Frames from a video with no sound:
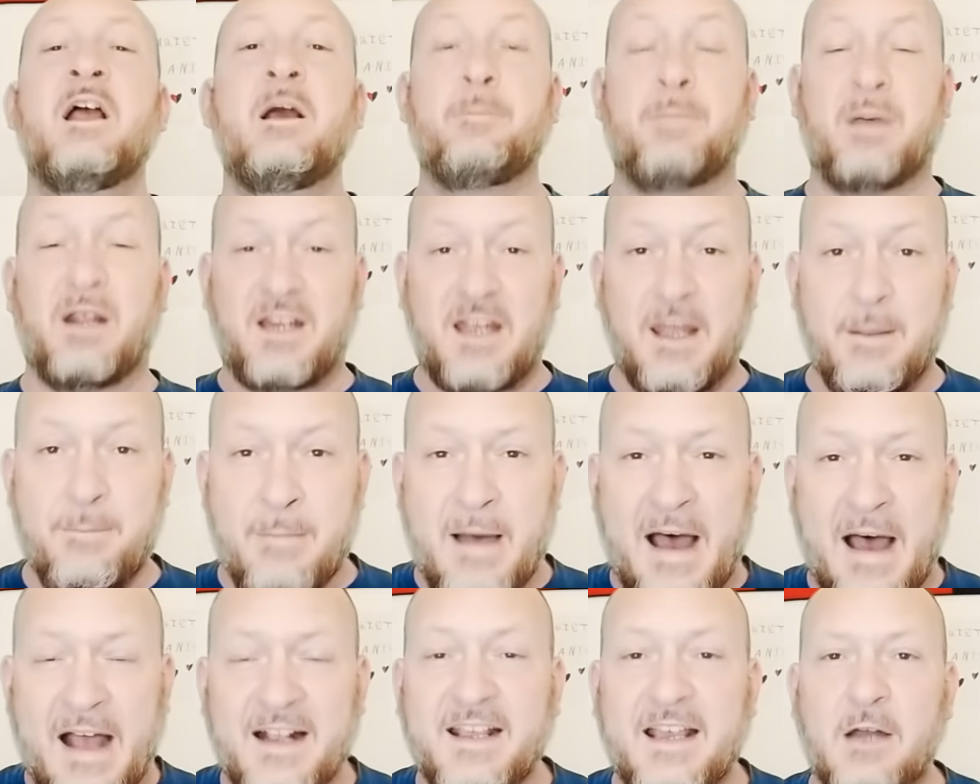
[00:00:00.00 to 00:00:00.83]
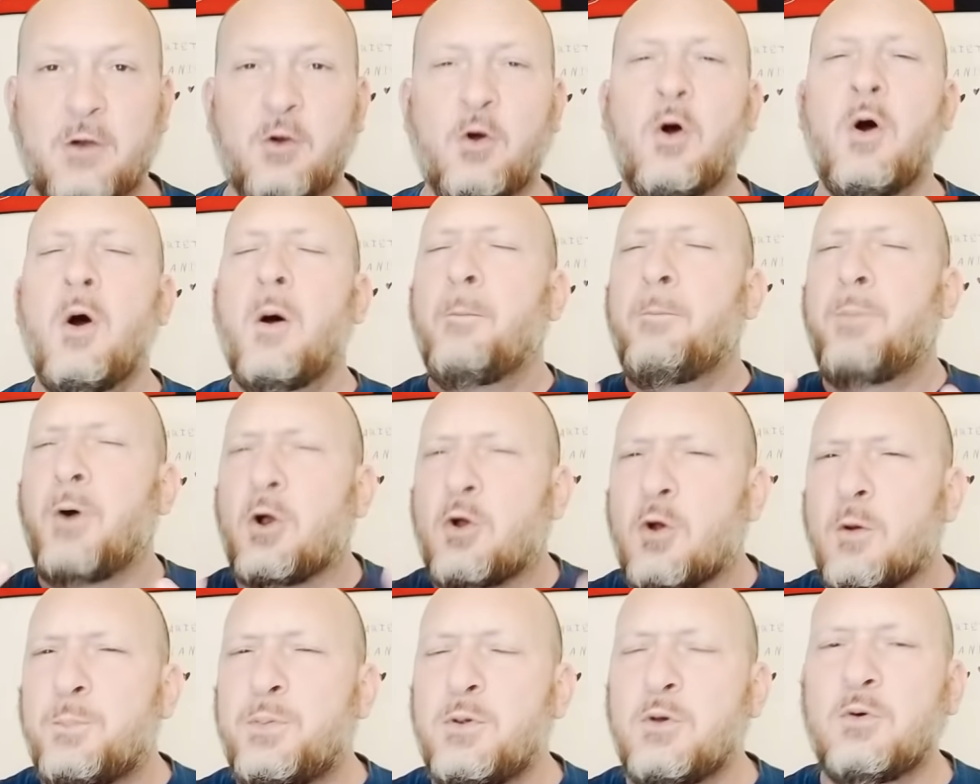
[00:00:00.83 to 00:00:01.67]
Perché mancano
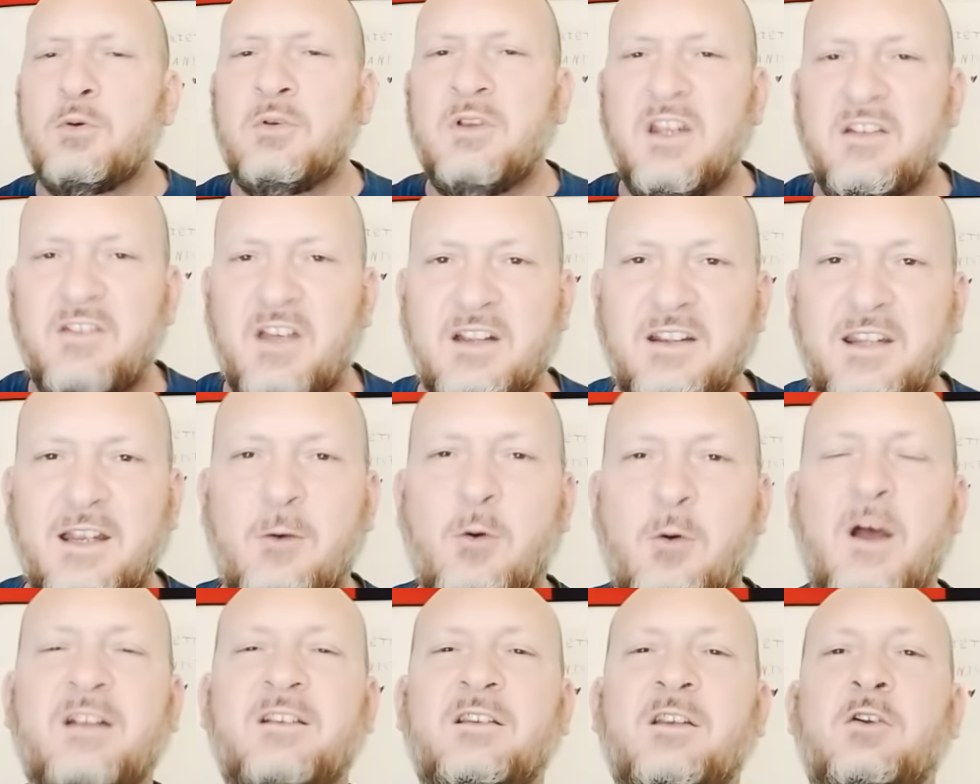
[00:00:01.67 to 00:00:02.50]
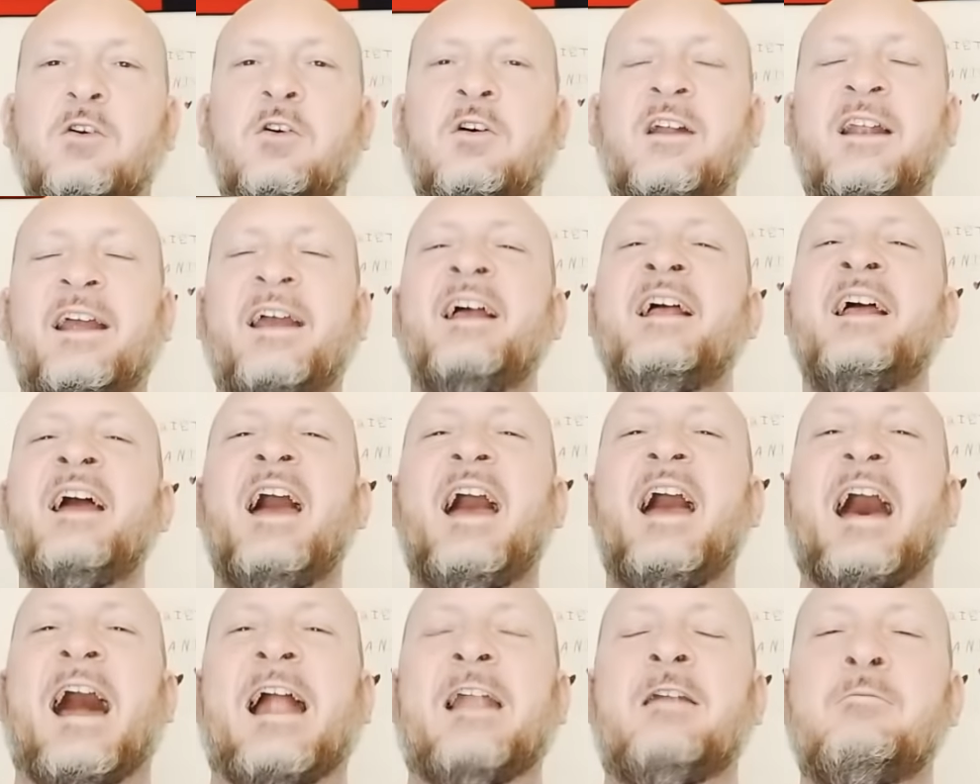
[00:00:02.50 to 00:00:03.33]
poco più di 24 ore
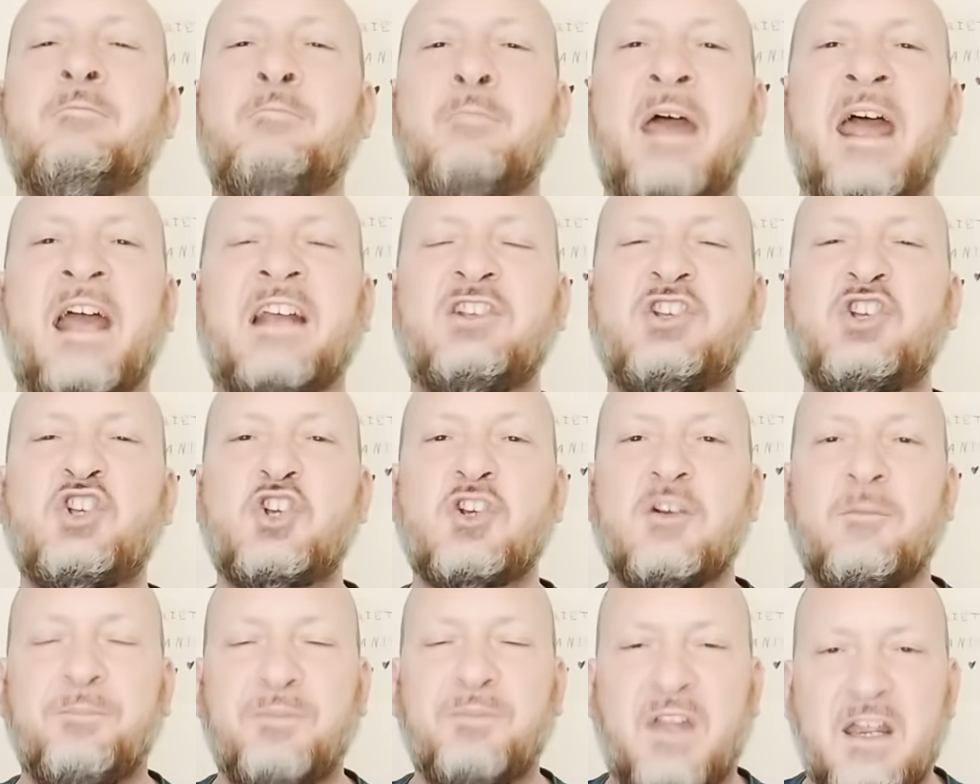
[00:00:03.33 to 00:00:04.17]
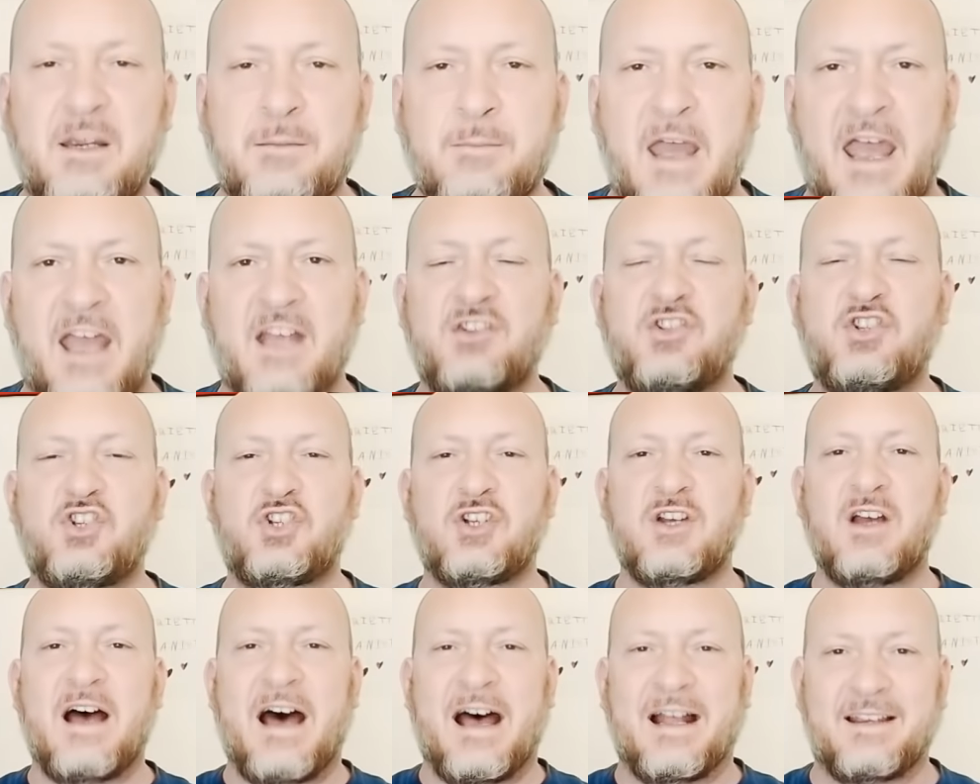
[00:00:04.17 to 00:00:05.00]
al match dei
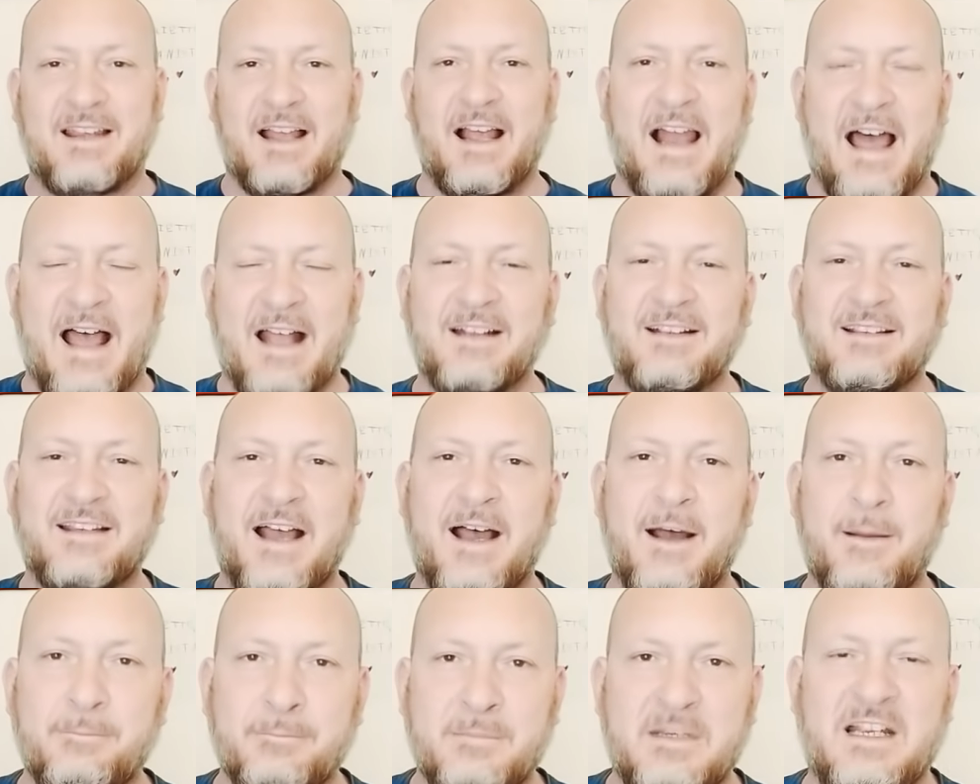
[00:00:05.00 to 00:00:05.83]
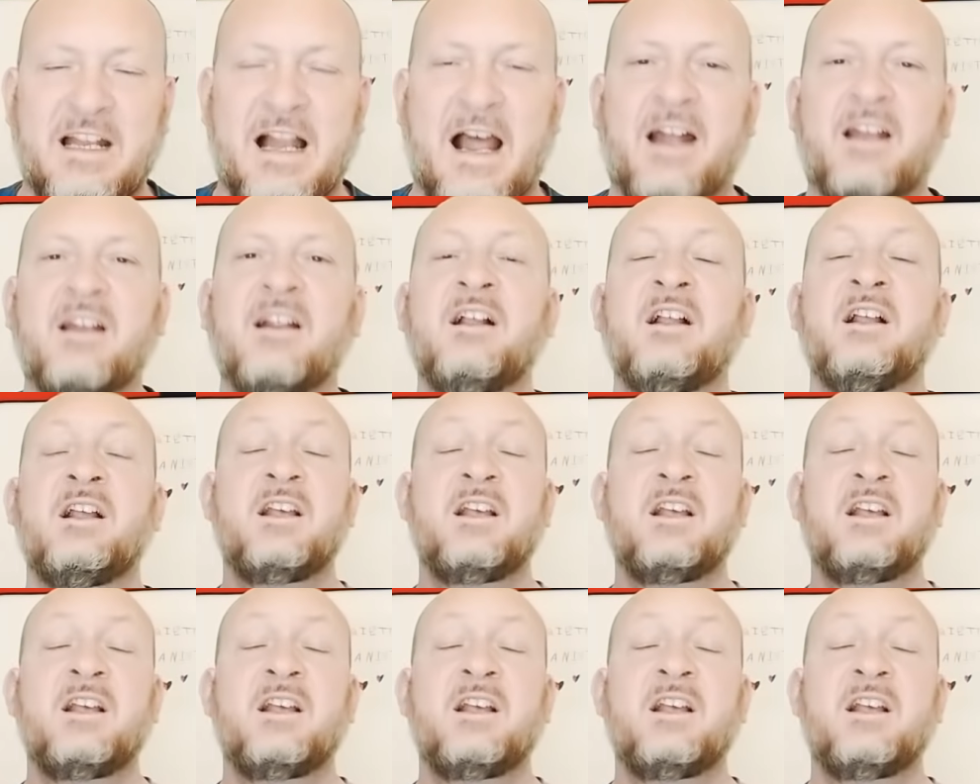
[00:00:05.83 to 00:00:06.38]
match Atalanta-Milan.